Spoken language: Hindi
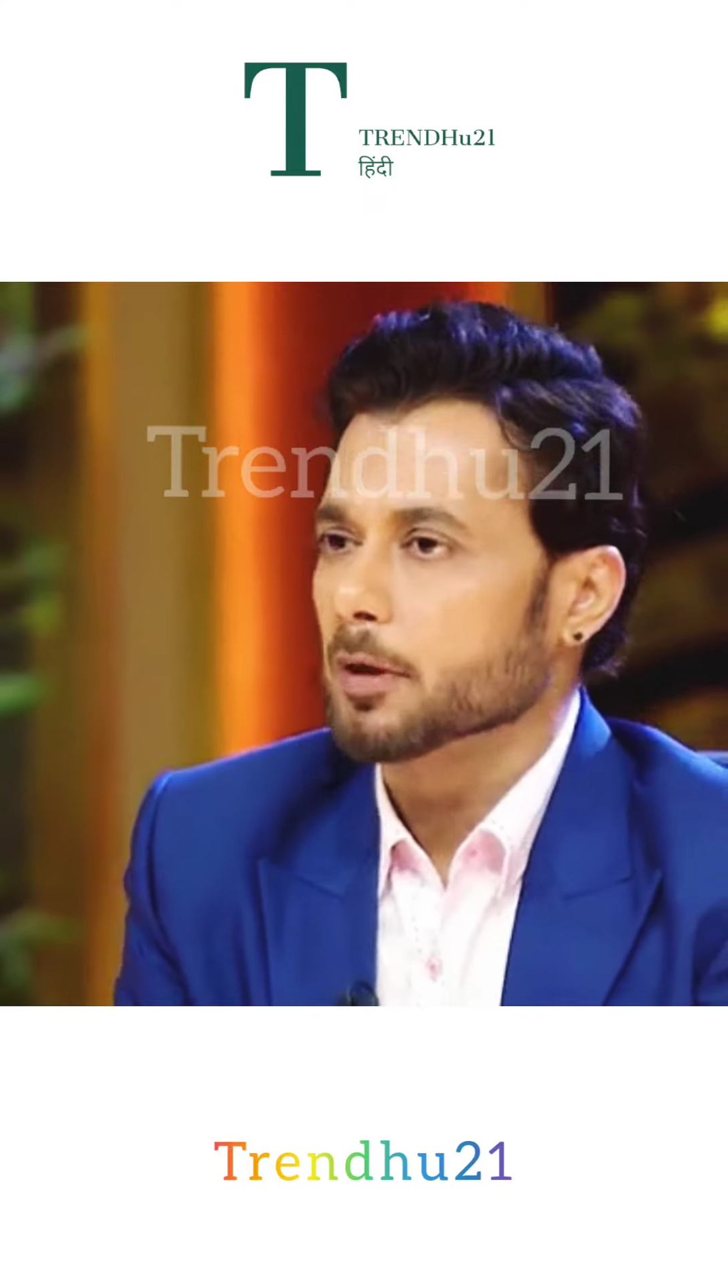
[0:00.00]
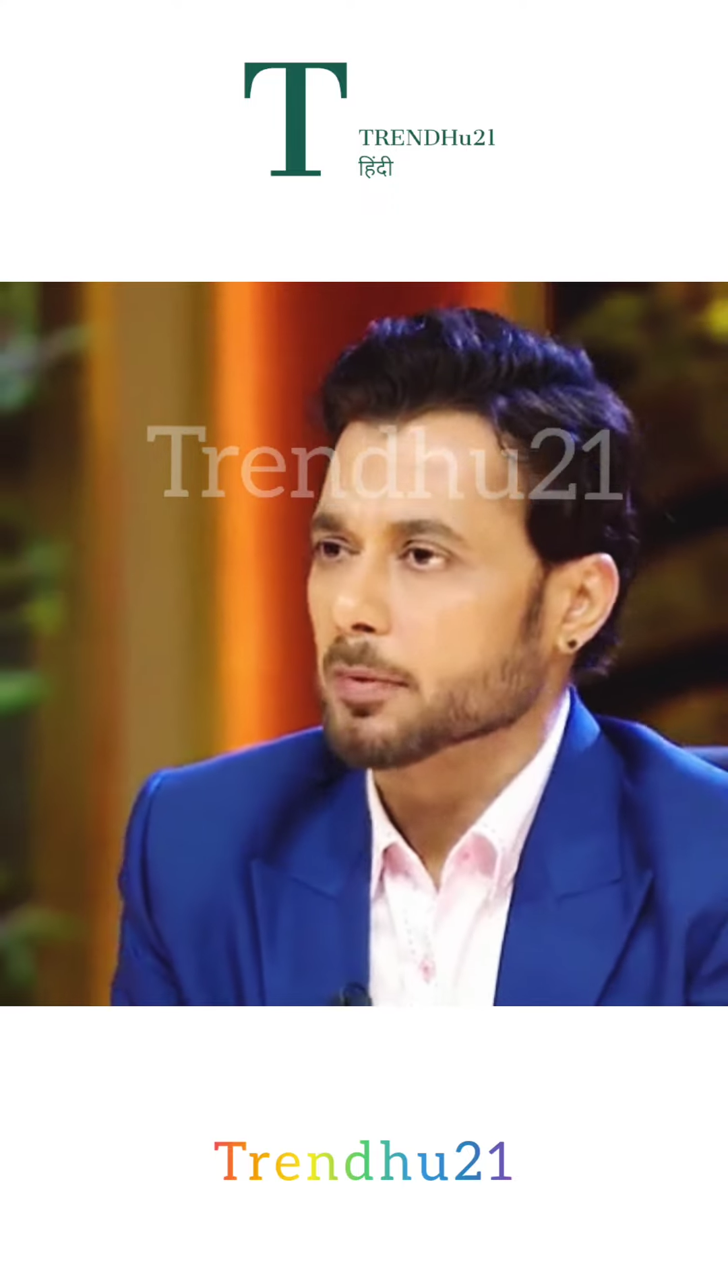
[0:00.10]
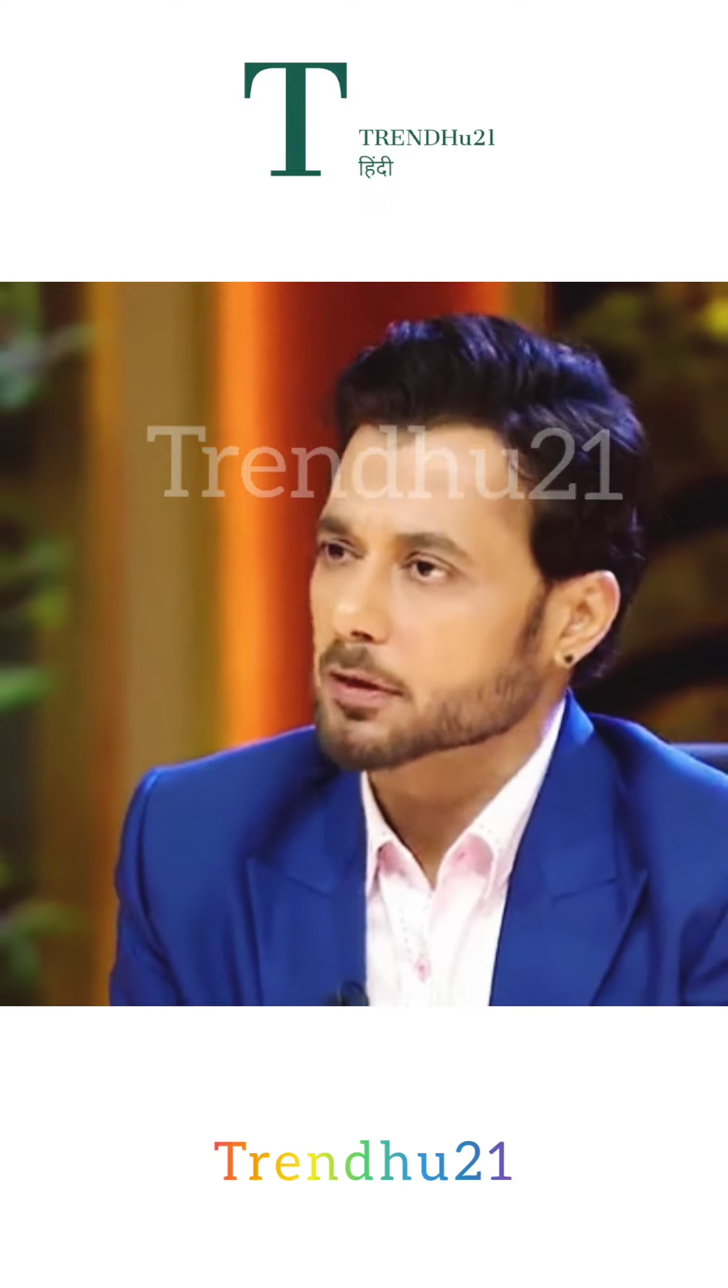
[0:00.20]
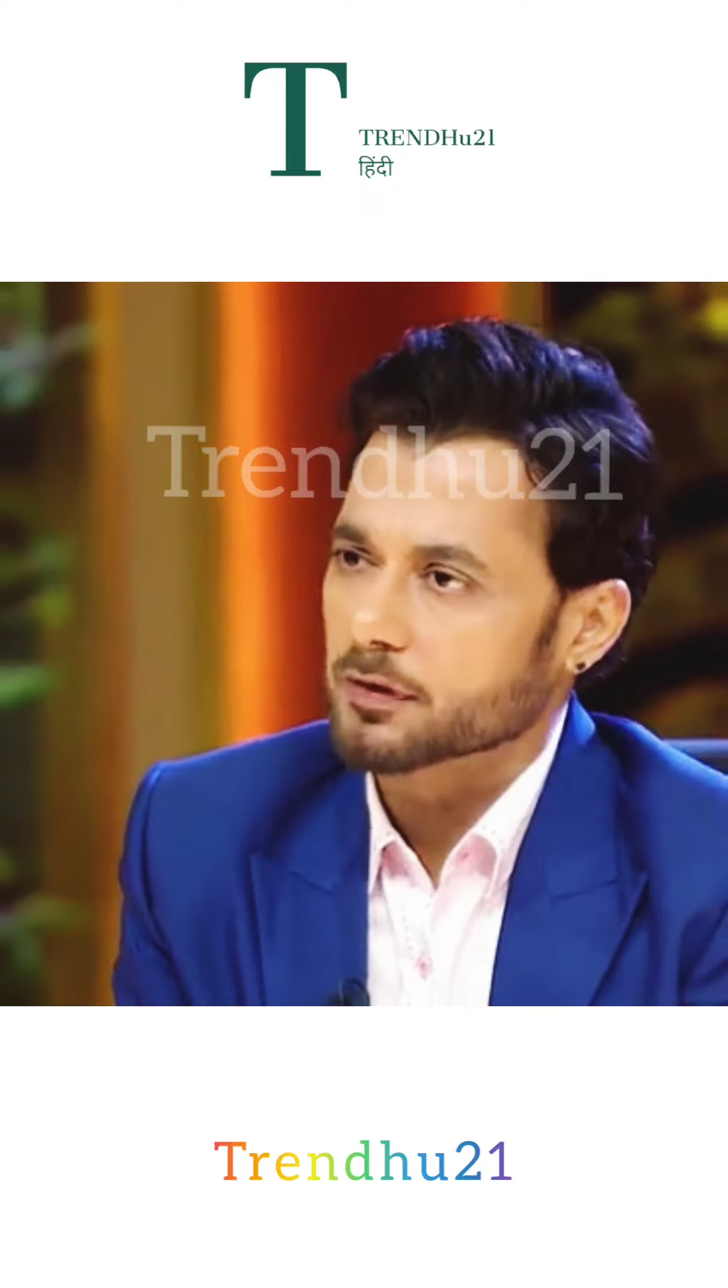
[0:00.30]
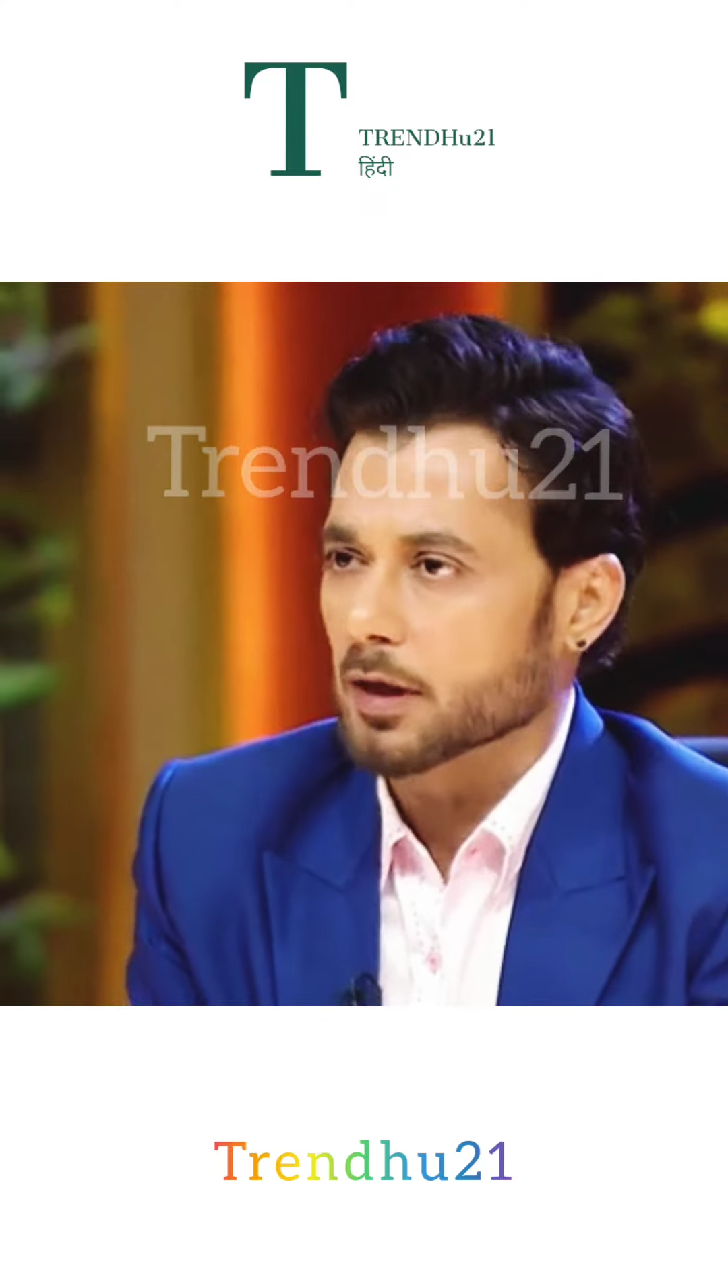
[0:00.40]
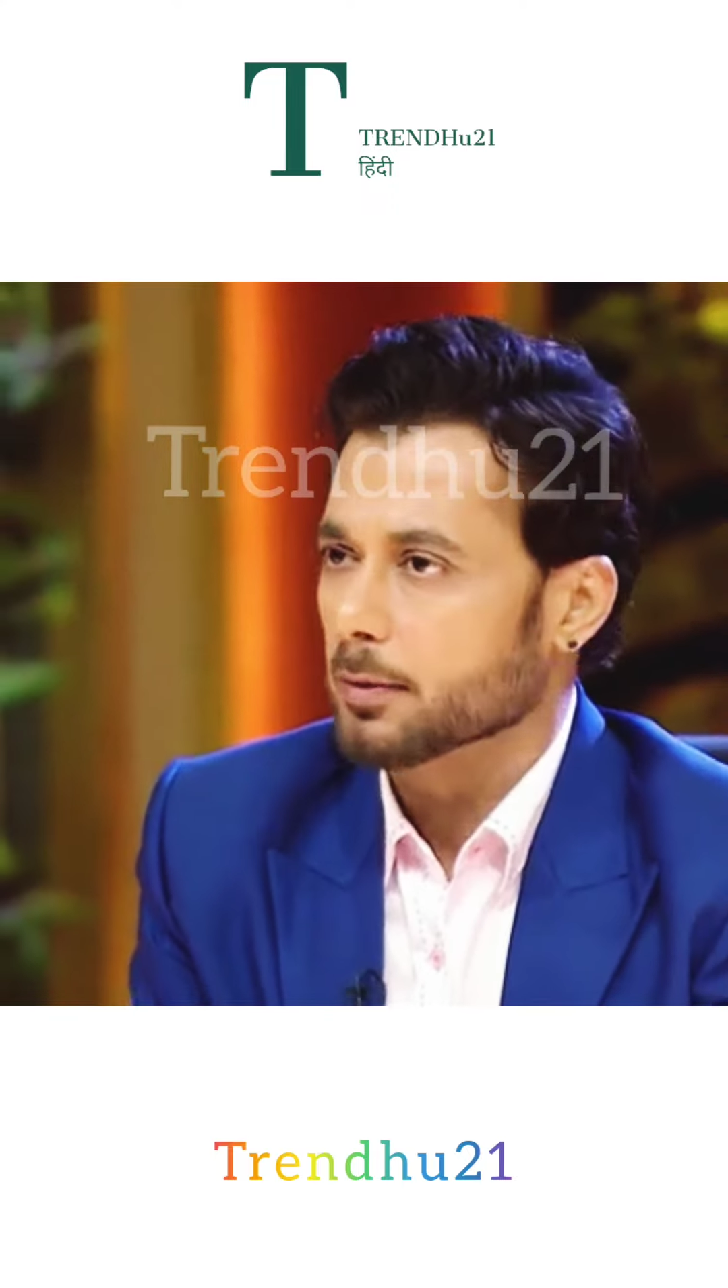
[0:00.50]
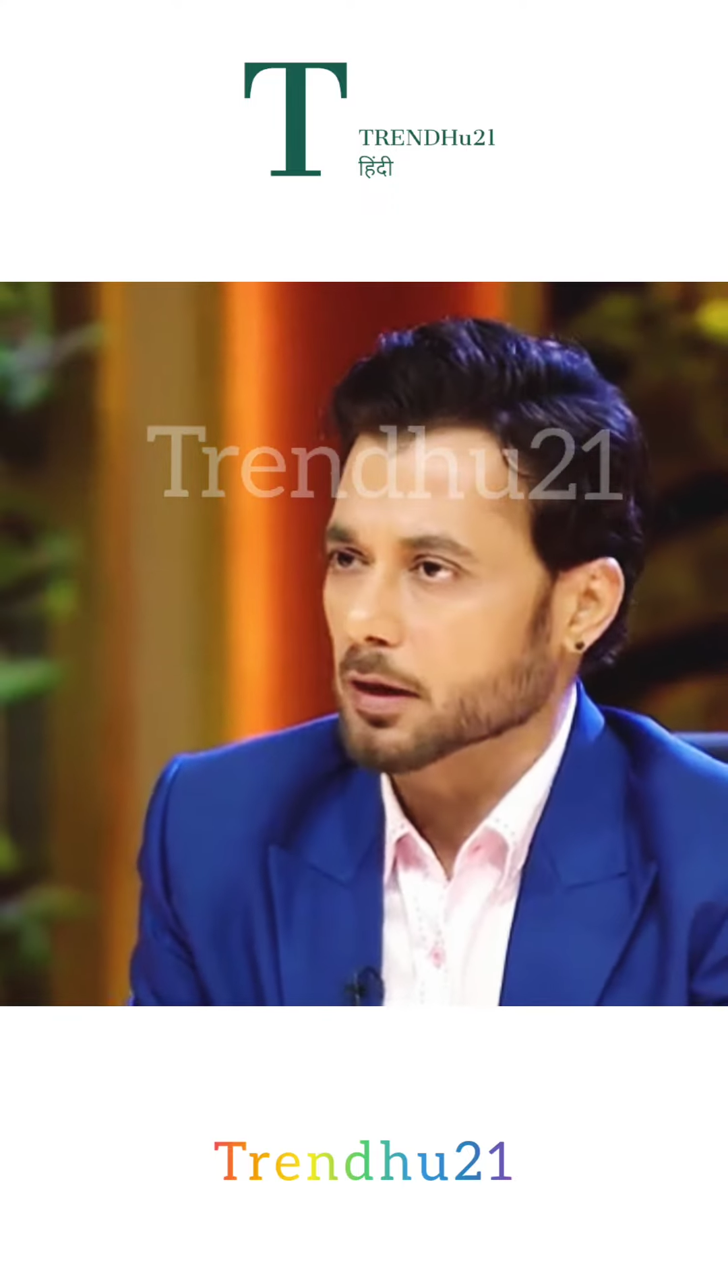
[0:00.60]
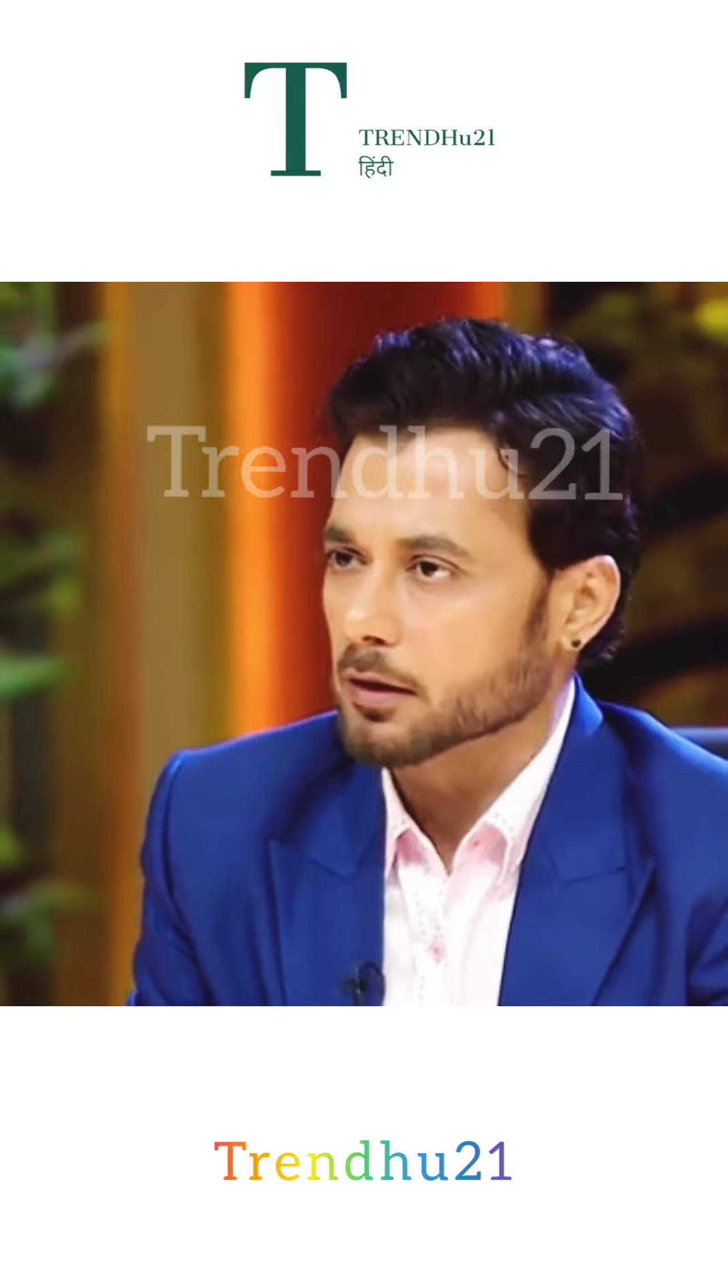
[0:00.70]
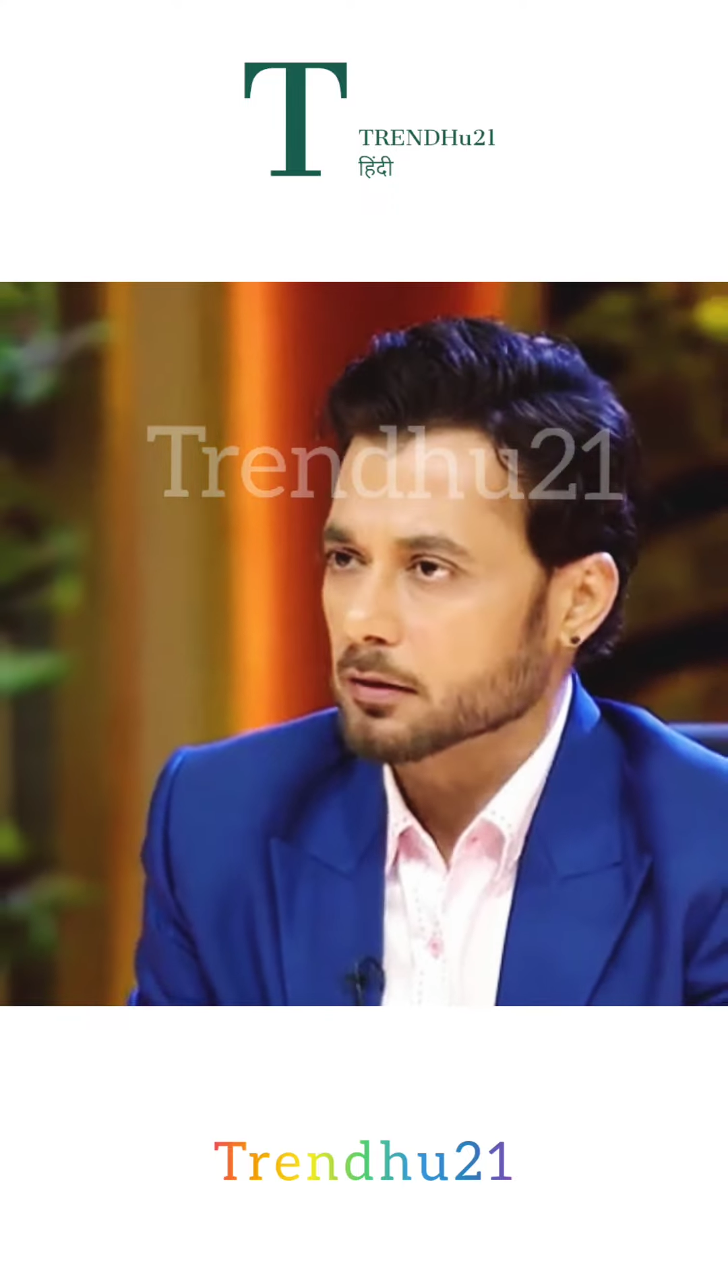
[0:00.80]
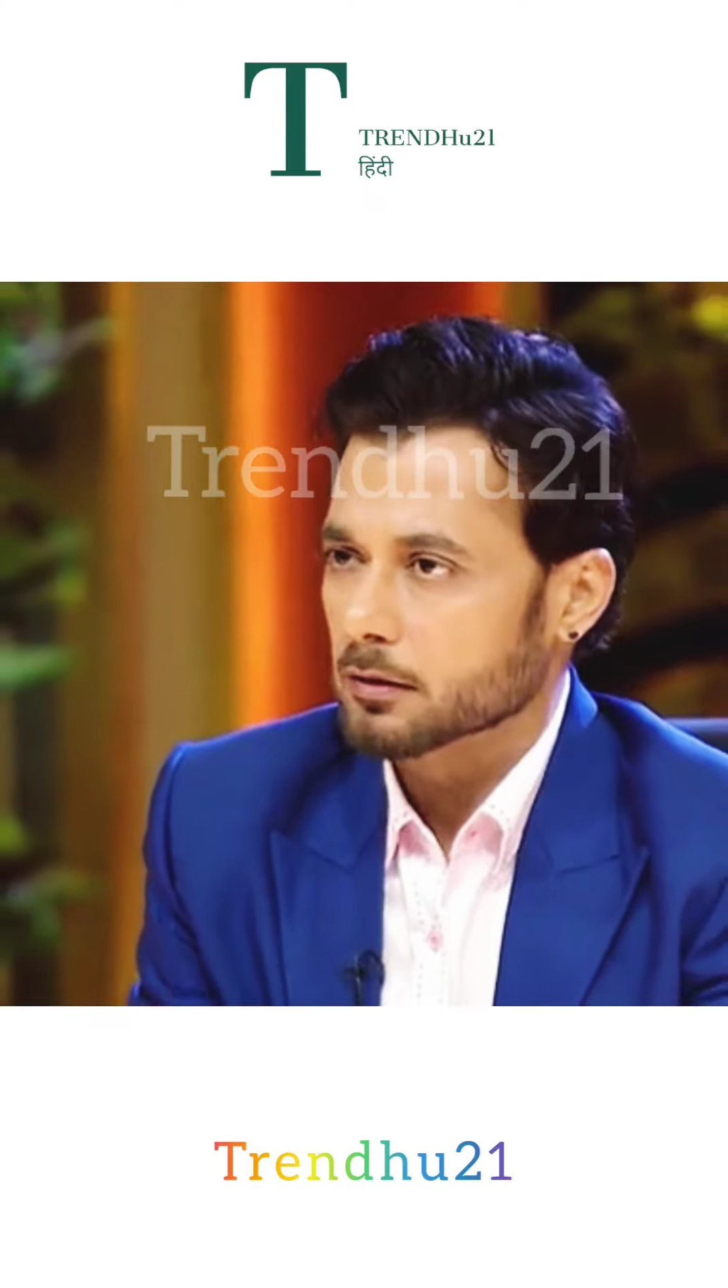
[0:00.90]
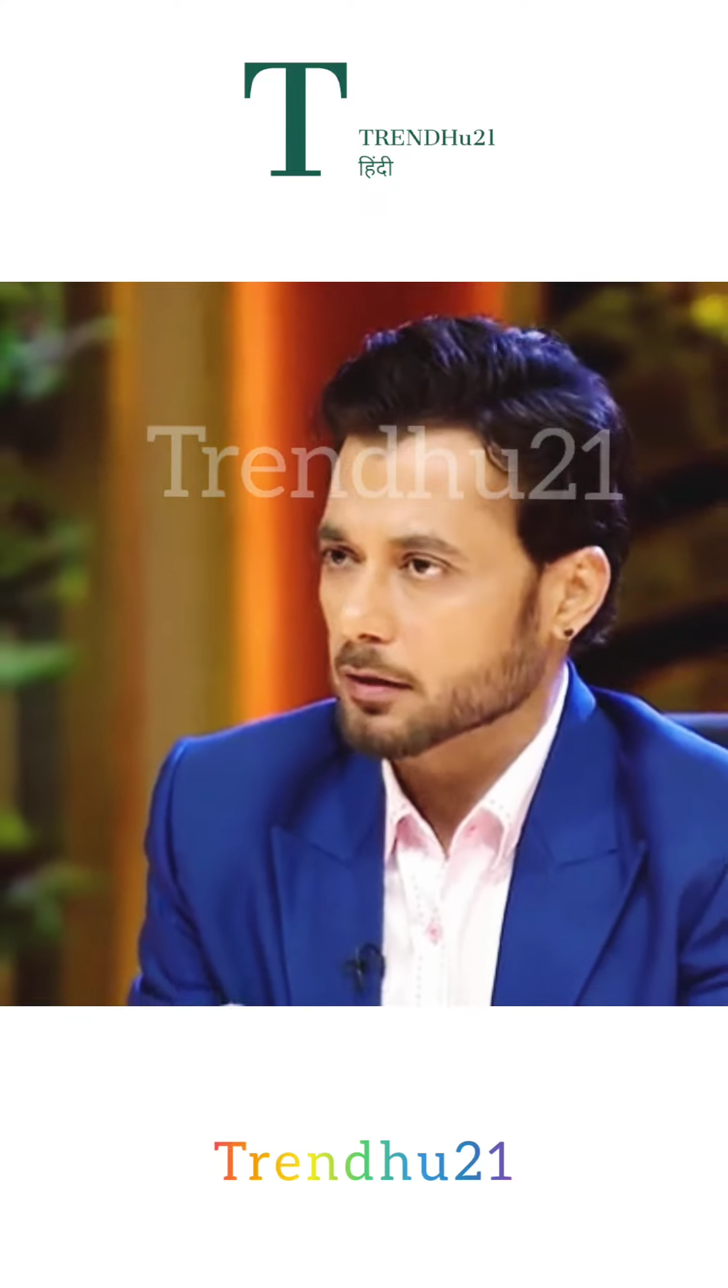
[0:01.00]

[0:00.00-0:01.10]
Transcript: पर मंथ की सेल बनाई जी